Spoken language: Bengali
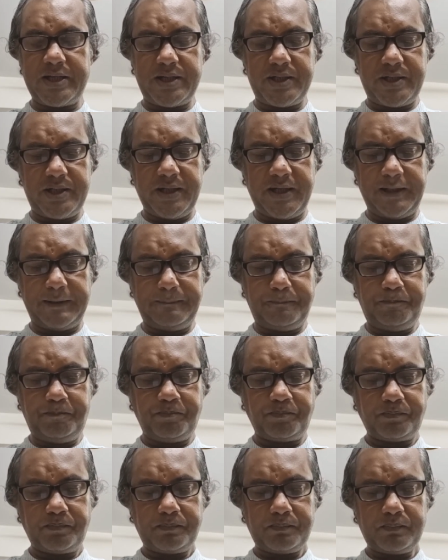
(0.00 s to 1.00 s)
এসছে
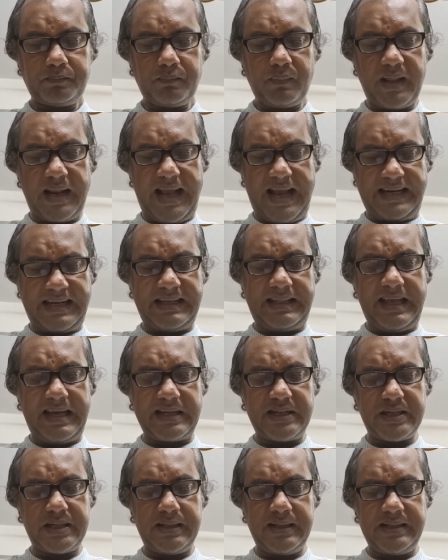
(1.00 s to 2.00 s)
একটি
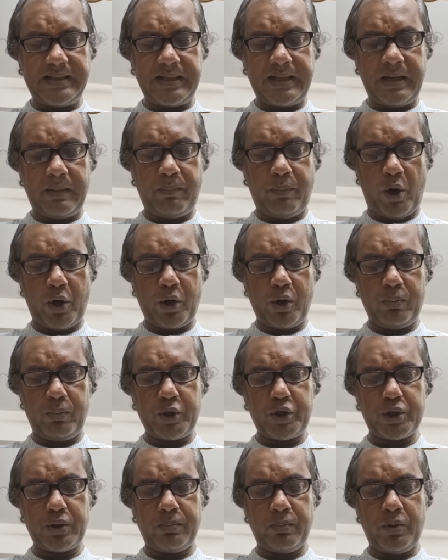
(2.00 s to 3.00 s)
দেশ নিজেদের
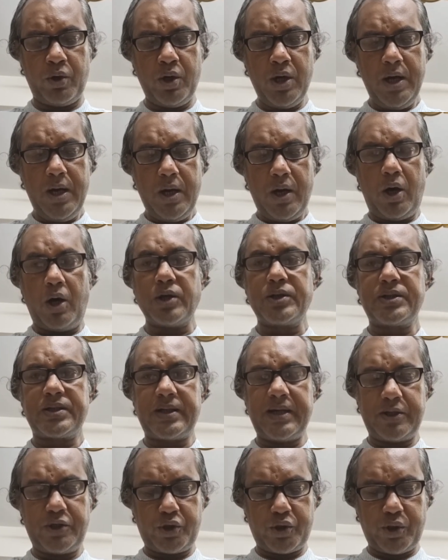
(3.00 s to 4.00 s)
বর্ণবৈষম্য
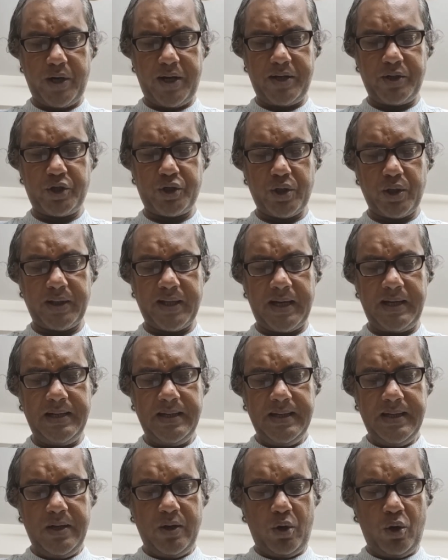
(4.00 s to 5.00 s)
অস্ত্রের সহিংসতা
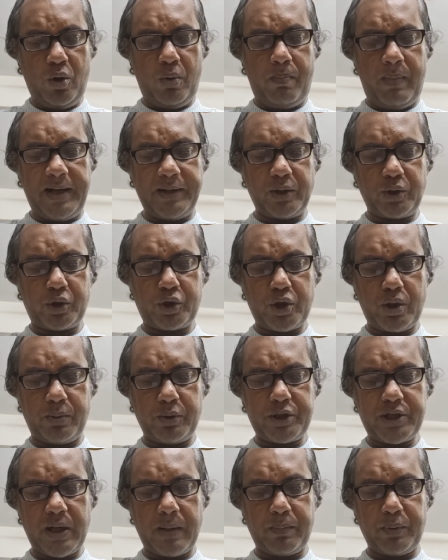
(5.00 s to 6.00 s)
ও মাদক
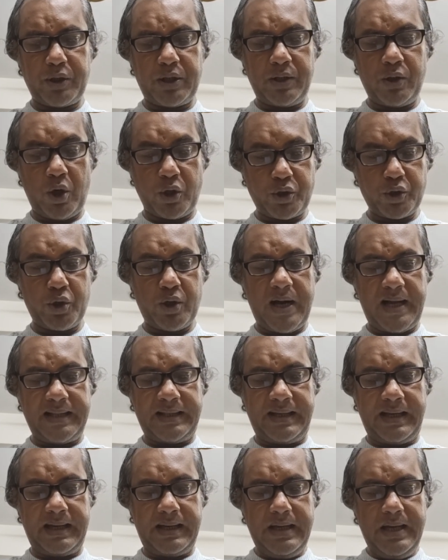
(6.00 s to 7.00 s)
সমস্যার প্রতি নজর না
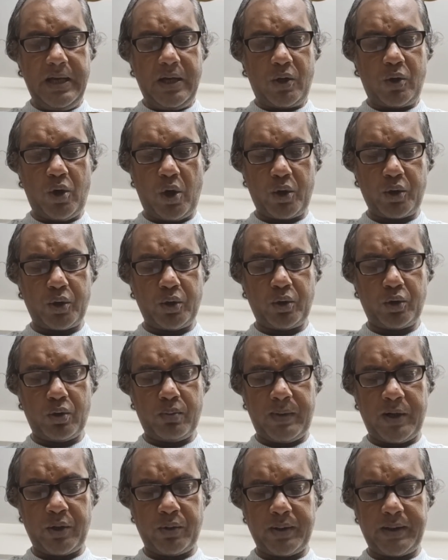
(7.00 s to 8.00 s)
দিয়ে গণতন্ত্র
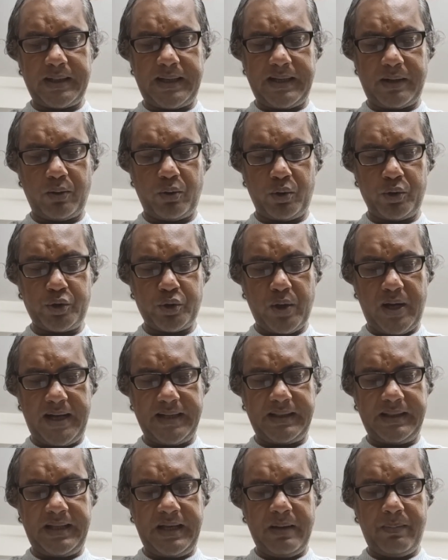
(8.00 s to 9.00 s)
মানবাধিকার অজুহাত
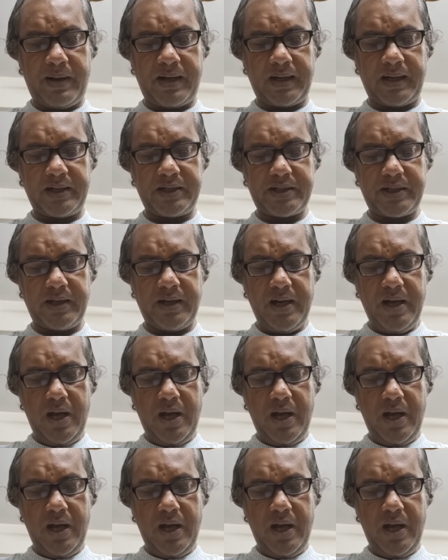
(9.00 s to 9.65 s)
দিয়ে বাংলাদেশে